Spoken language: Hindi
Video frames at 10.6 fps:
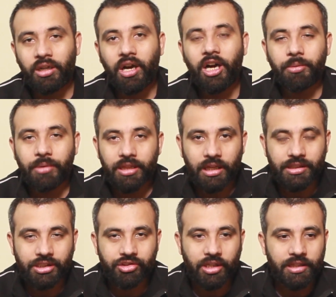गाहक मिलता
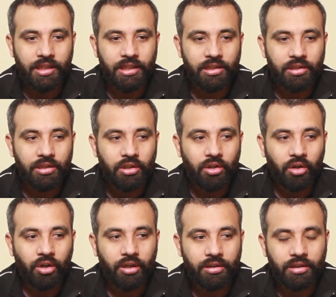किसी शायद नहीं
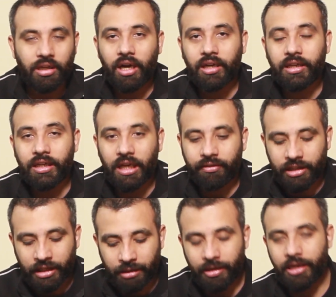और घाघ के अलावा
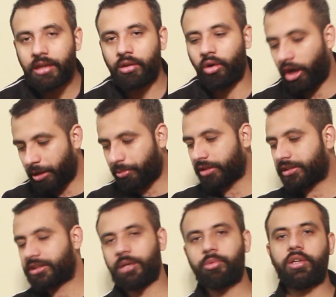देखें मैं और
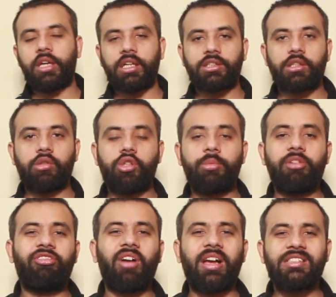प्रोजेक्ट्स आपको गिना सकता हूँ जो अभी
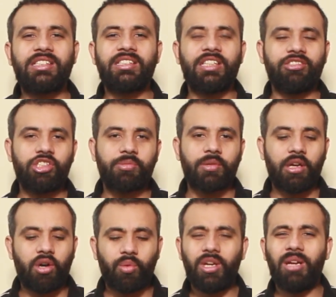फाइल्स की स्टेजेस पे हैं
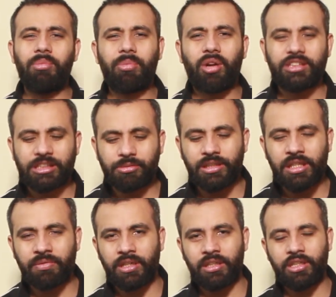और वो लंबे प्रोजेक्ट्स भी
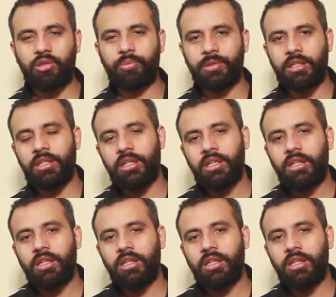ये बने ये तो फिर